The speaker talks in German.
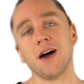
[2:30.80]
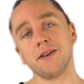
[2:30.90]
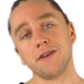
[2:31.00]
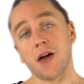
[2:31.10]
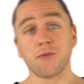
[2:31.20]

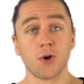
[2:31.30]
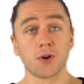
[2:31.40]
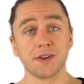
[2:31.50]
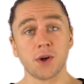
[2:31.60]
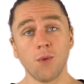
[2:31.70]
Ein
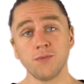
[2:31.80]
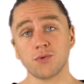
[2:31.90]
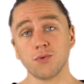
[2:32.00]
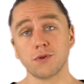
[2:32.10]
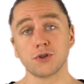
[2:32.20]
erfolgreicher
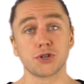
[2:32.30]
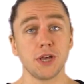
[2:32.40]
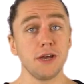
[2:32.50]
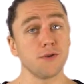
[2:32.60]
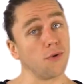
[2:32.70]
Umzug
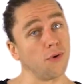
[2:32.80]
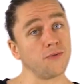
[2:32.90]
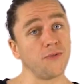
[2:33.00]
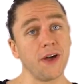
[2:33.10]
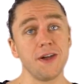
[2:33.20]
steht
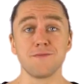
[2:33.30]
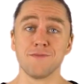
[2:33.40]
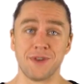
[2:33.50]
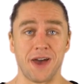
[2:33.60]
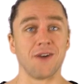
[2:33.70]
und fällt
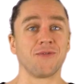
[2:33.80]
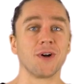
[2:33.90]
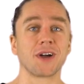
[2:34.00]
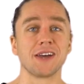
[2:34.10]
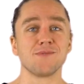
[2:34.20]
mit einer
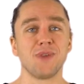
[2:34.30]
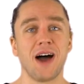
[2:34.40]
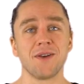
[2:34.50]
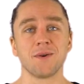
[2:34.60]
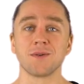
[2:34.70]
erfolgreichen
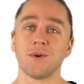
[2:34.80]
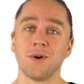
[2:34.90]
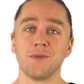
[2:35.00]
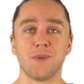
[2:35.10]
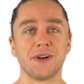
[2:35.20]
Planung
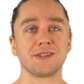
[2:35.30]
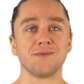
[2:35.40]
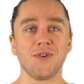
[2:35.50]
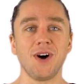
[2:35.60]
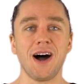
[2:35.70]
und bei
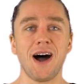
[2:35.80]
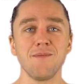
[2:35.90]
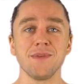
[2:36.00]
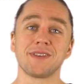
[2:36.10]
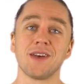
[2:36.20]
diesem
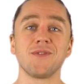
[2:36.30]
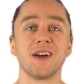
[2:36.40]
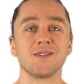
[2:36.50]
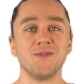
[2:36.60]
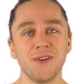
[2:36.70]
Vorhaben ist der
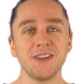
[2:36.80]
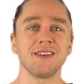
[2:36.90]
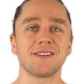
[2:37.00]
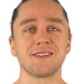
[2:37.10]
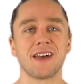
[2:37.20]
vielleicht
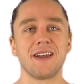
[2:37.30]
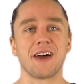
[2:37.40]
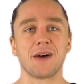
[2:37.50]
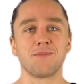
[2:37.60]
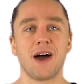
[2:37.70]
wichtigste Teil
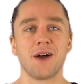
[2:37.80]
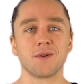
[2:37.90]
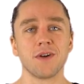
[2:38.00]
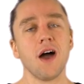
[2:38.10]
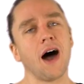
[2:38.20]
deiner
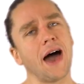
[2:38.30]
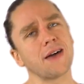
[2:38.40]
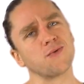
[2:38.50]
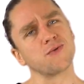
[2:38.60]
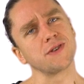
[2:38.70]
Planung
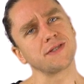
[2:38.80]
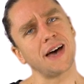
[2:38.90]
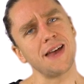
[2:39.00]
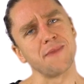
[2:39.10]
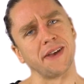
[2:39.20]
ein gutes
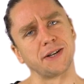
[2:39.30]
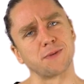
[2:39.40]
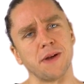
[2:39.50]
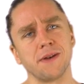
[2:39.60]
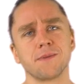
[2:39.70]

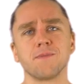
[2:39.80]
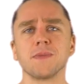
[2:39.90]
Zeitmanagement.